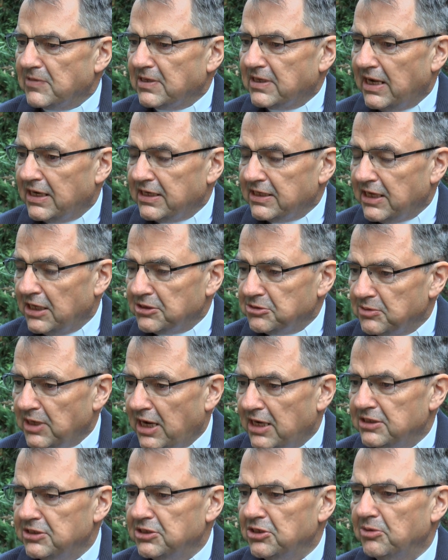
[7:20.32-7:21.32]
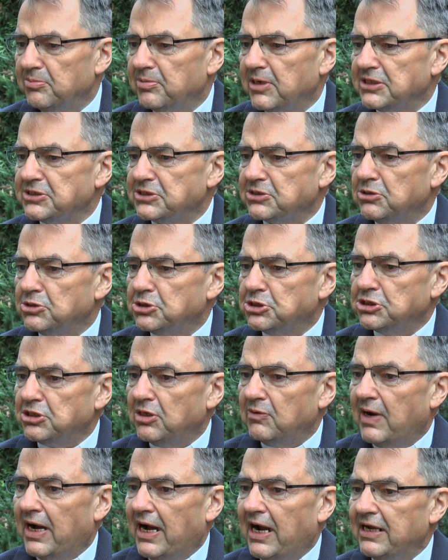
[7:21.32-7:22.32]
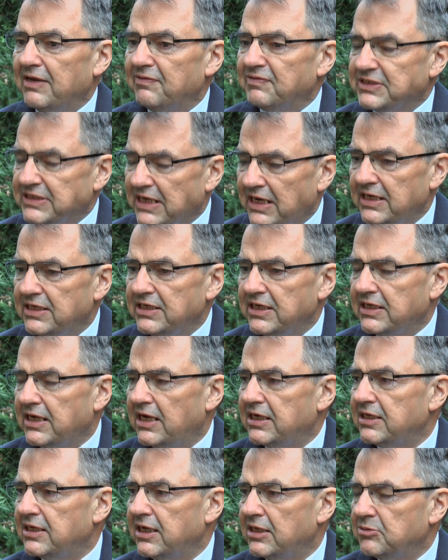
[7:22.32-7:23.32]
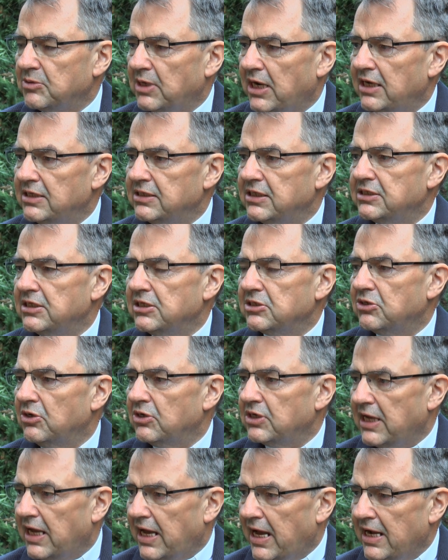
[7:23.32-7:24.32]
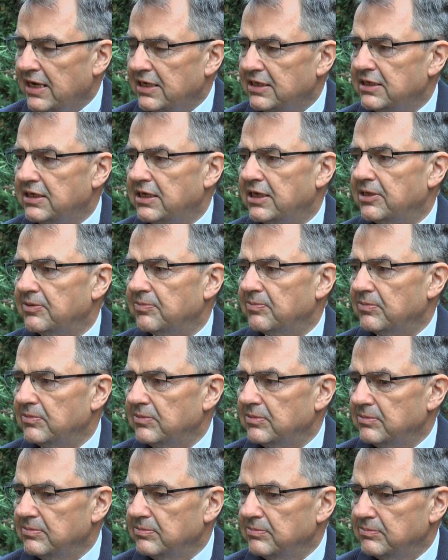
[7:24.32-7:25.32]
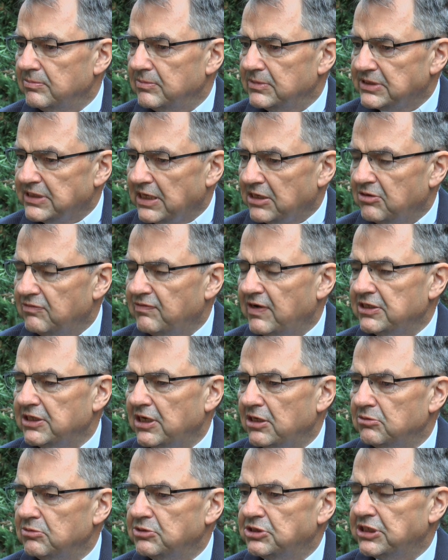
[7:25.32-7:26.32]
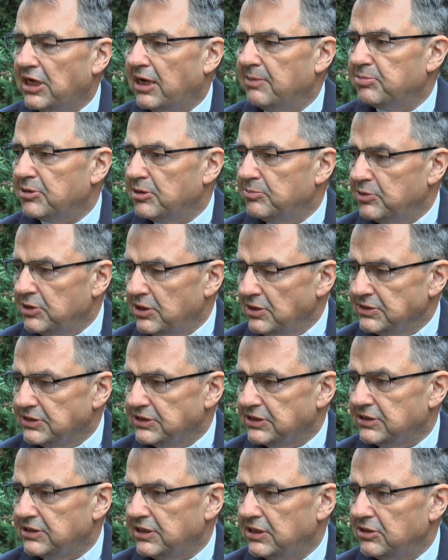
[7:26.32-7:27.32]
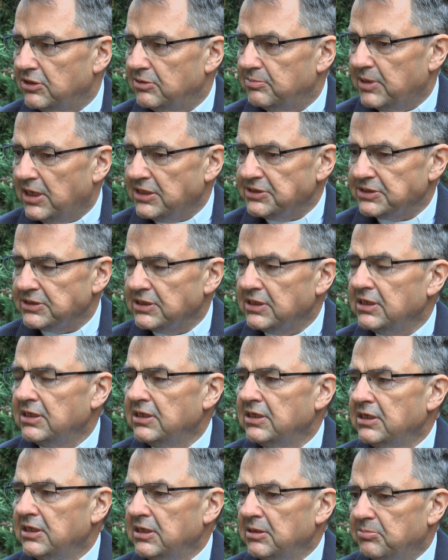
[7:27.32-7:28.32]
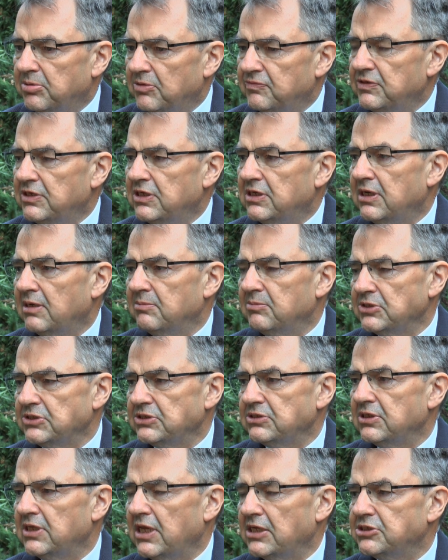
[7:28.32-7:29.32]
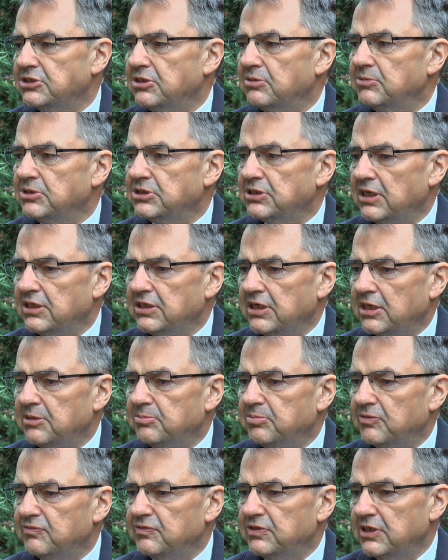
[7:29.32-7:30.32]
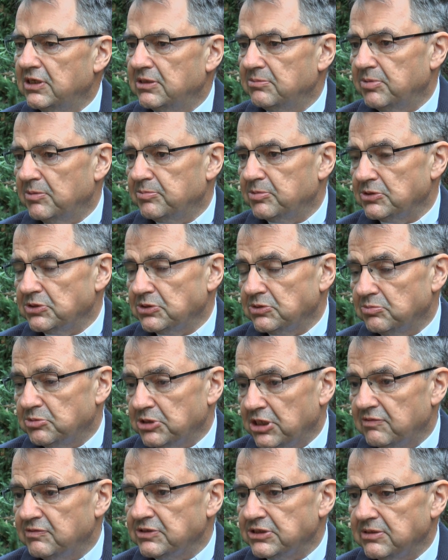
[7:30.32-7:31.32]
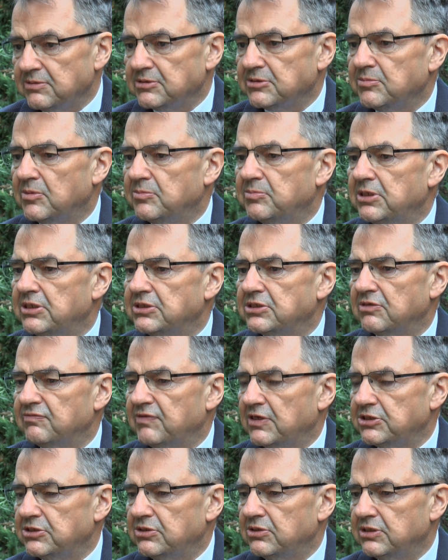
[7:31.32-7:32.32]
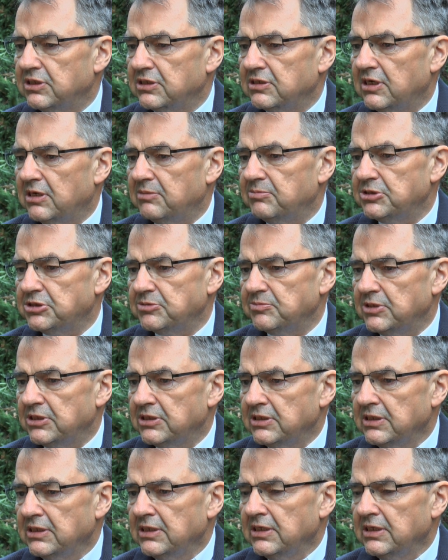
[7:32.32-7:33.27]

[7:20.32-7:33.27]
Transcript: karykaturalny obraz Kościoła, ale wcale nie karykaturalne, tylko realne zachowania ludzi aprobujących ten obraz, powinien nam mocno dać do myślenia i powinien po prostu przede wszystkim zmobilizować do tego, abyśmy